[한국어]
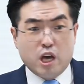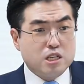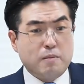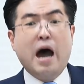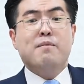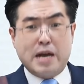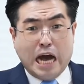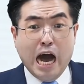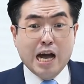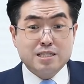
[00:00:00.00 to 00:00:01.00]
얘기했지만 아베
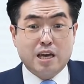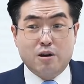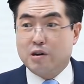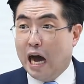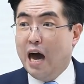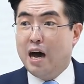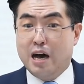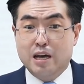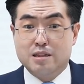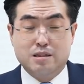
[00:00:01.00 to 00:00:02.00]
간이에요.
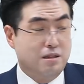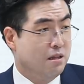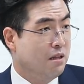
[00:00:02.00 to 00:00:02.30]
간.